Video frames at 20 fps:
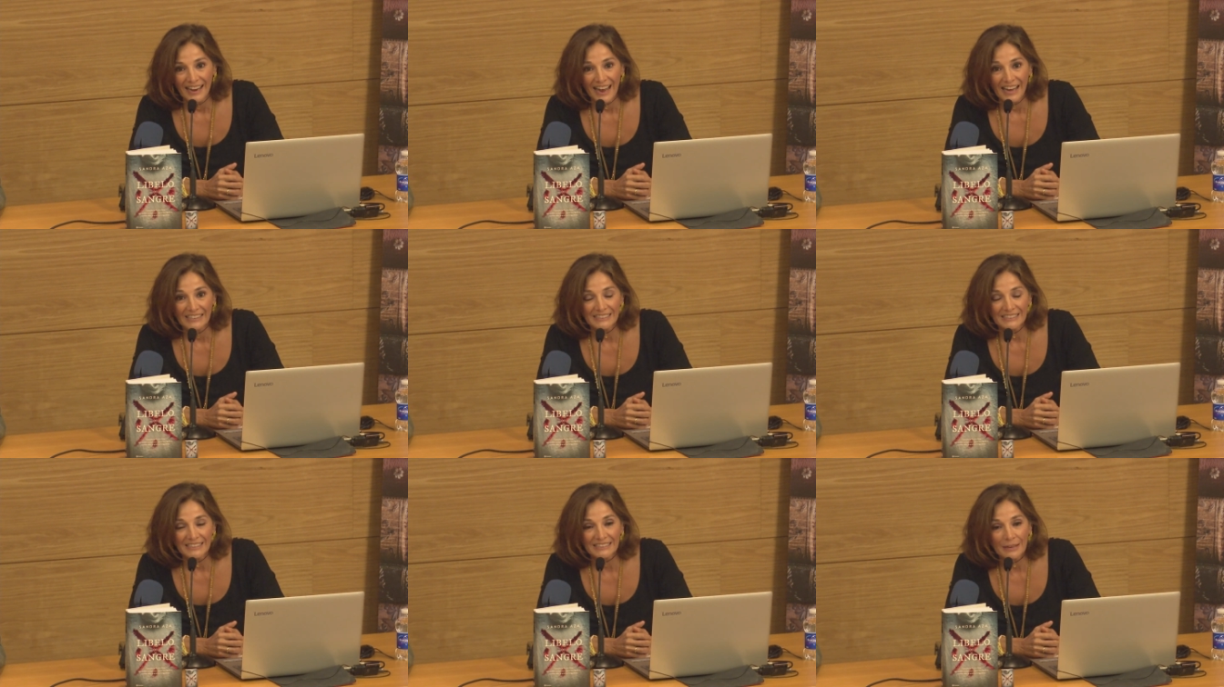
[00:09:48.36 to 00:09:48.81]

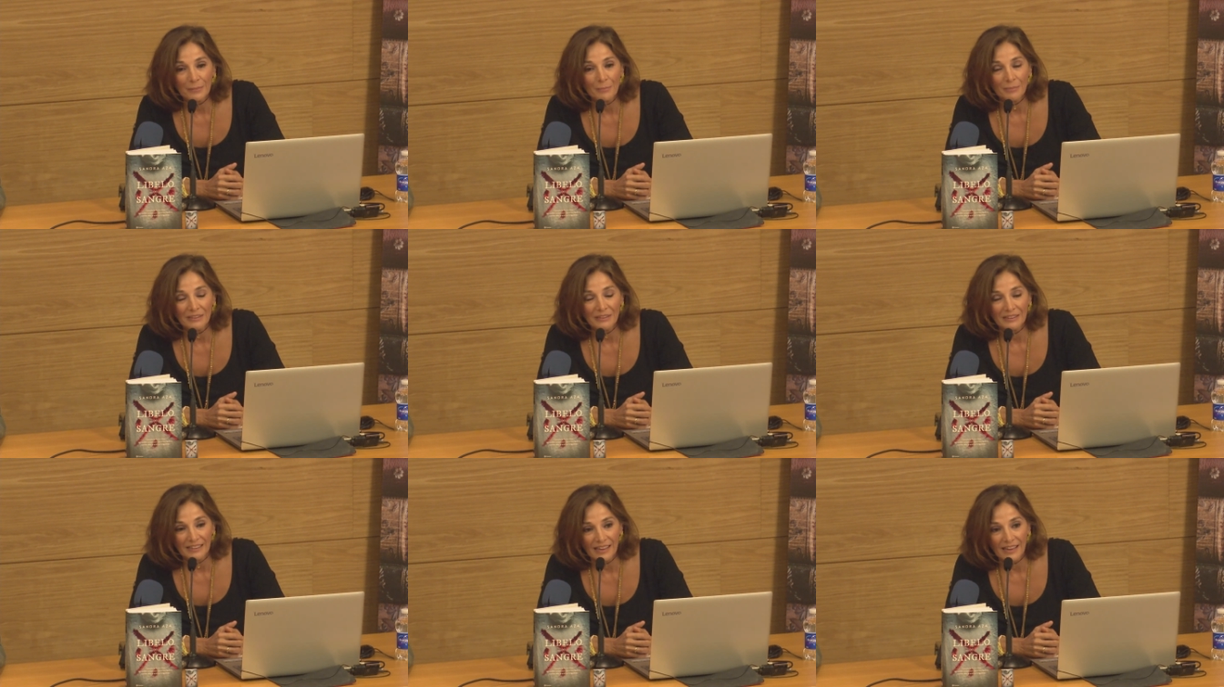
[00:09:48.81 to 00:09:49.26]
así es que
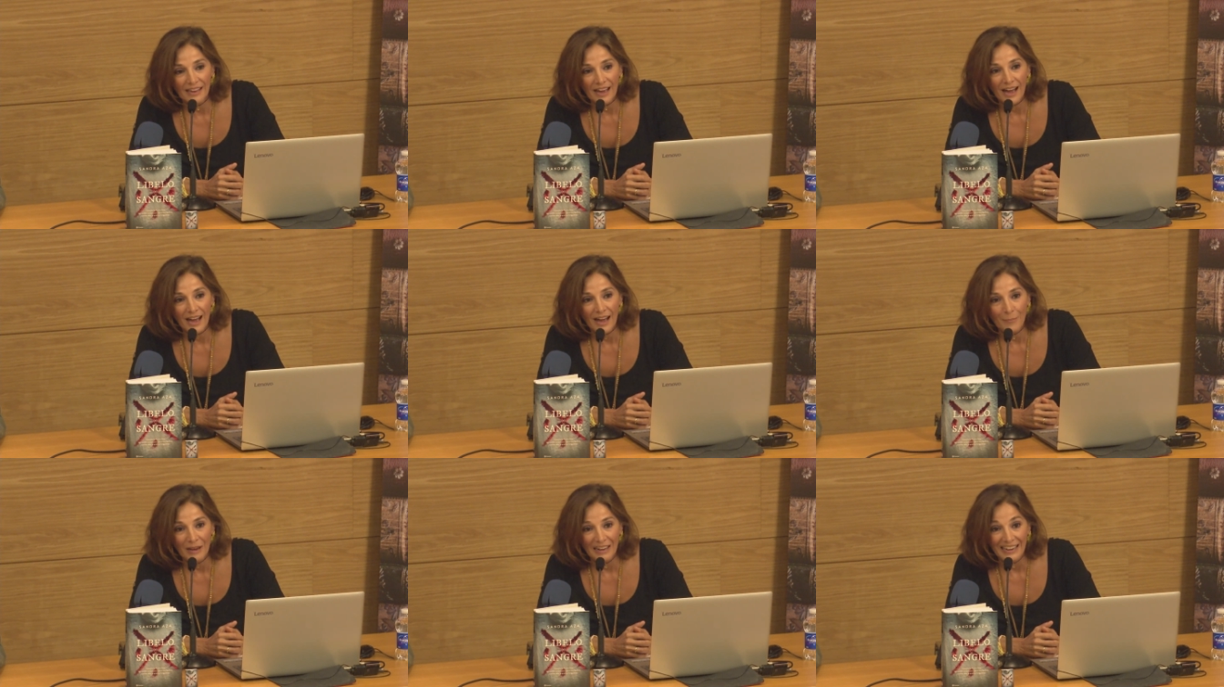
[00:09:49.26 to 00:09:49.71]
empecé
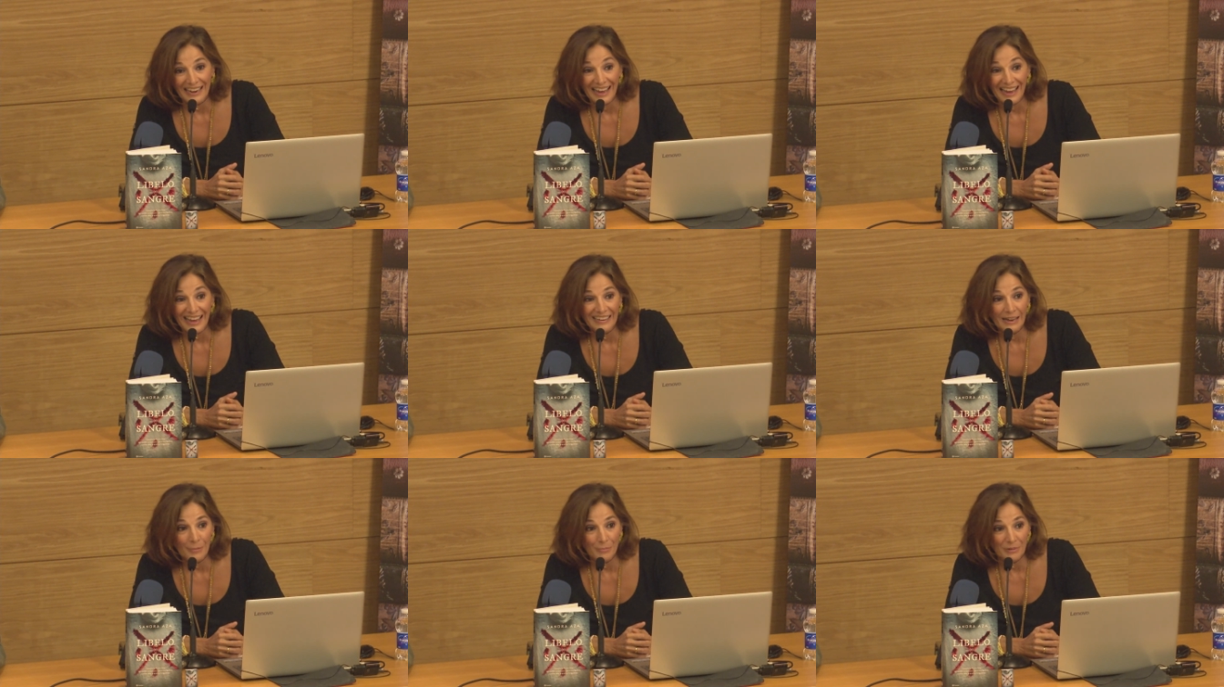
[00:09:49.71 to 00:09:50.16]
a
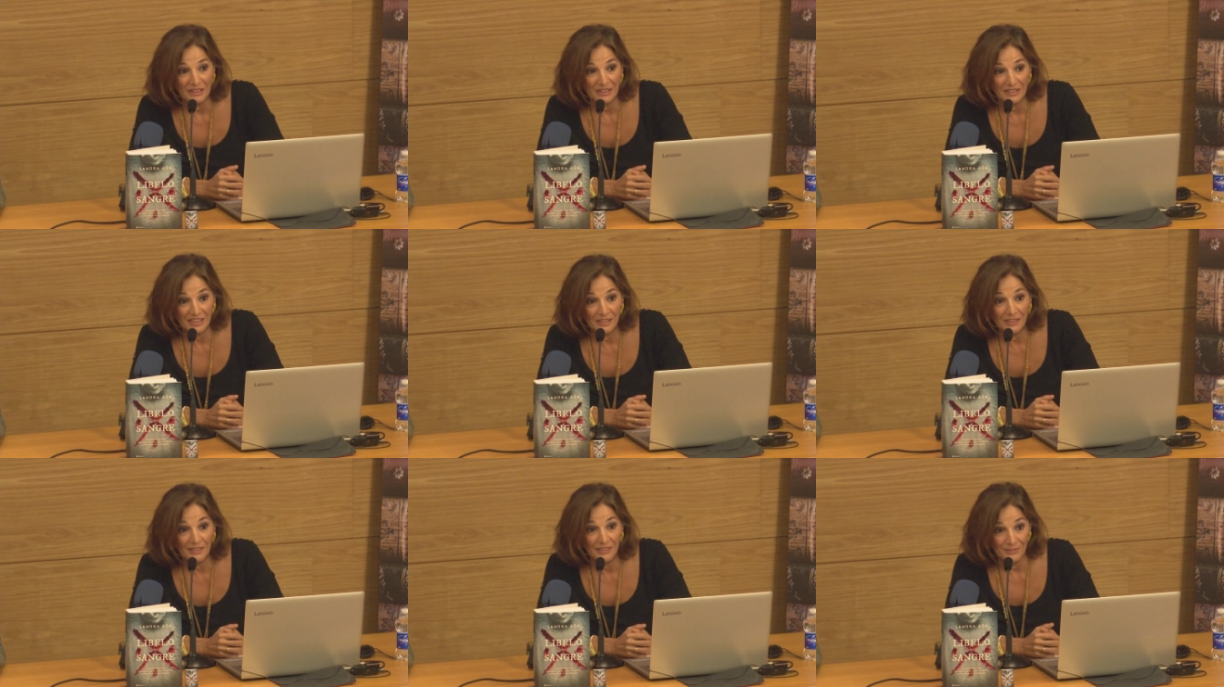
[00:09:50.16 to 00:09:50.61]
marear la
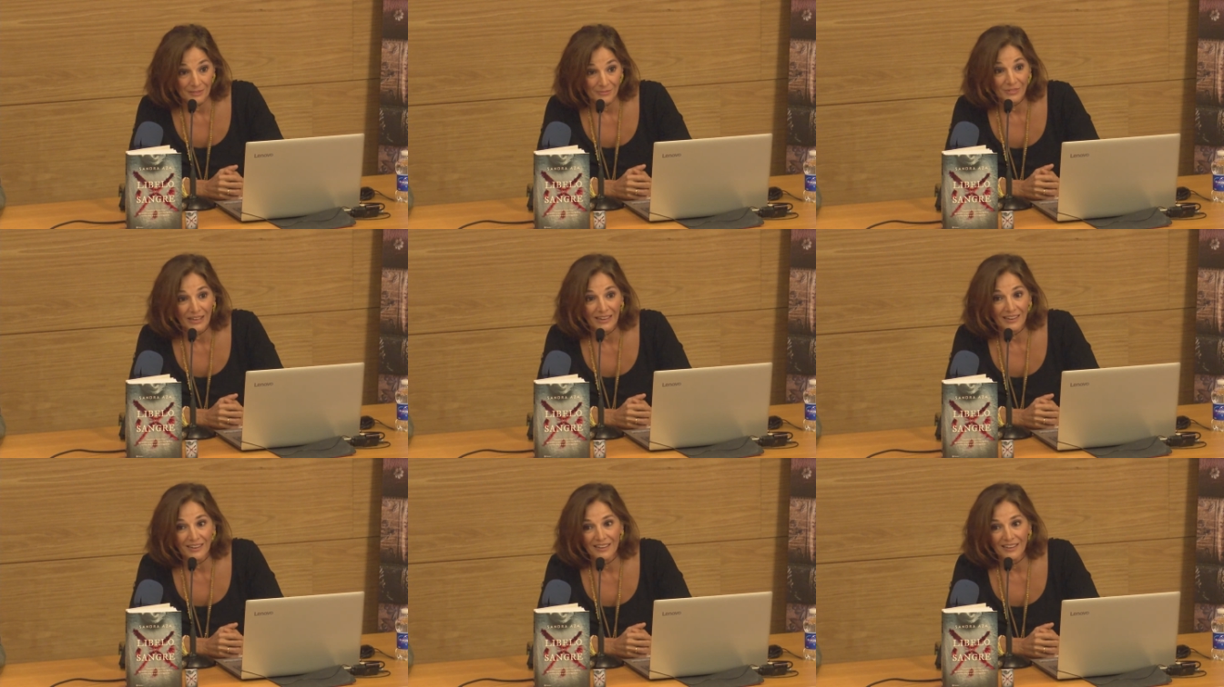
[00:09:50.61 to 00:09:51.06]
perdiz
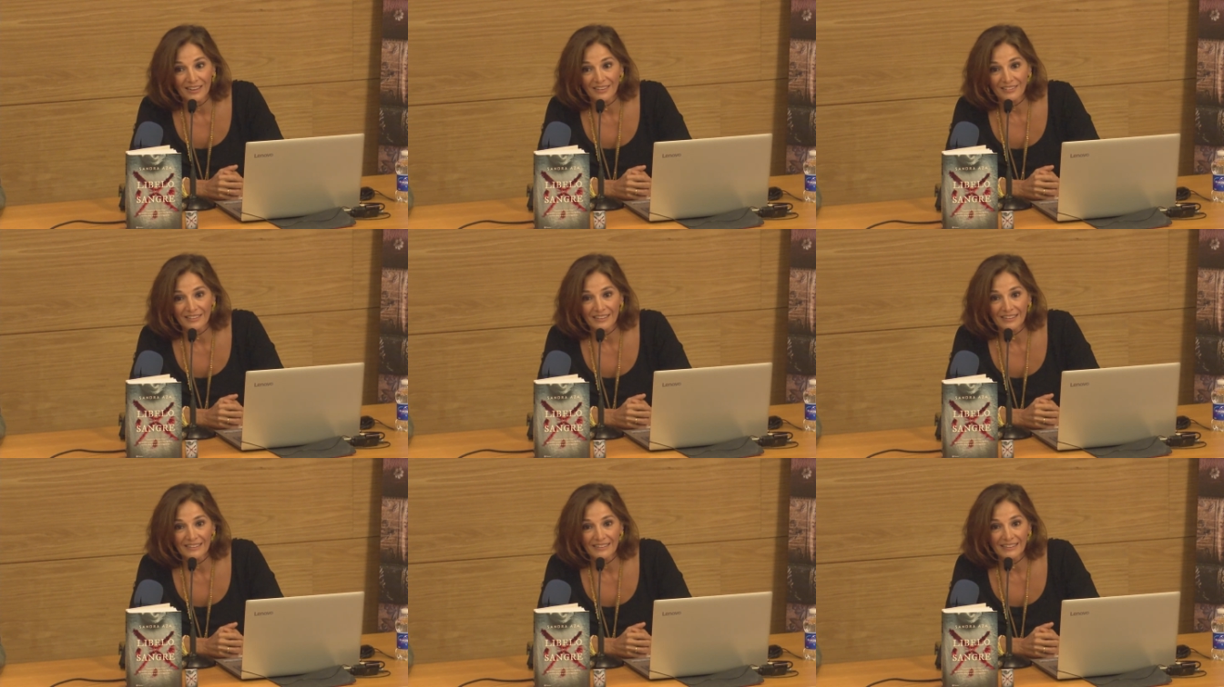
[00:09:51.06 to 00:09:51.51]

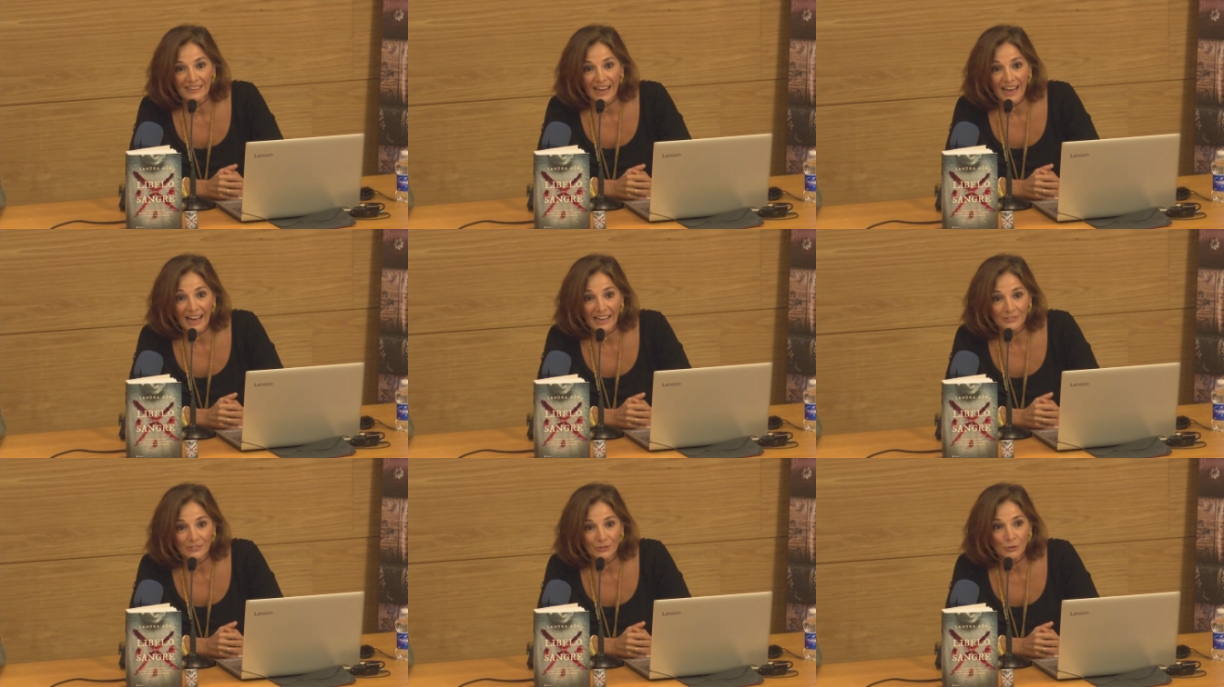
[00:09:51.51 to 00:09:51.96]
hice
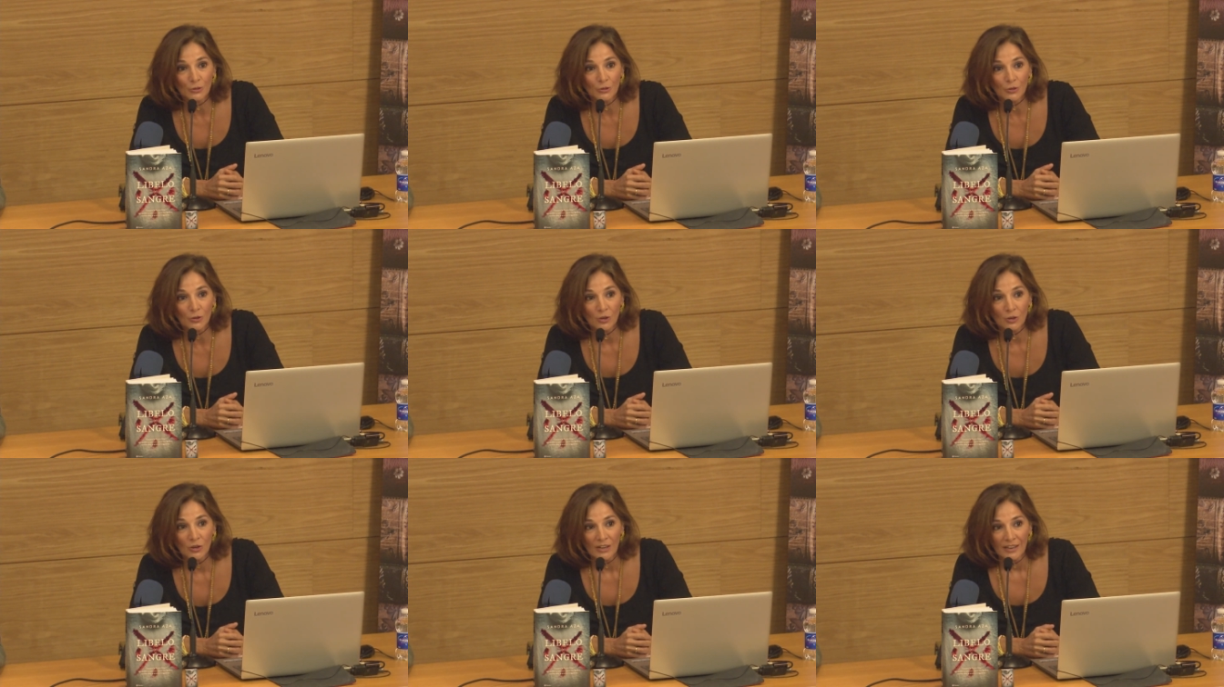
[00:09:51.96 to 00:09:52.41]

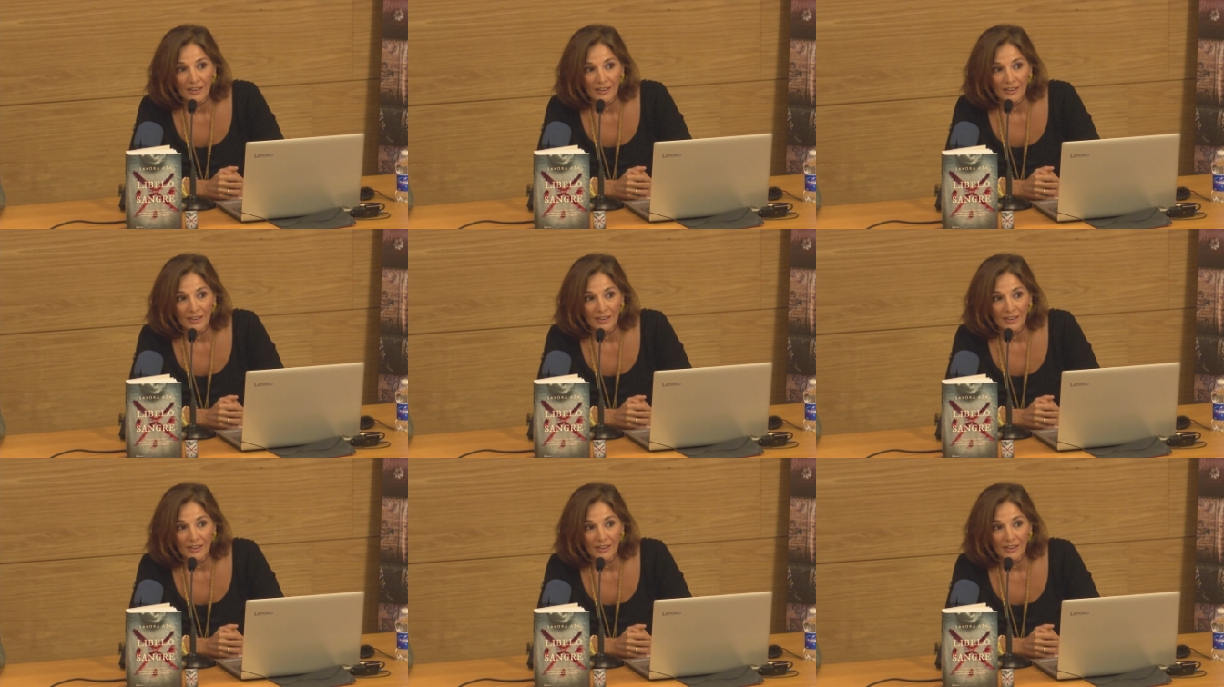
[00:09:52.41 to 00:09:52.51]
teatro,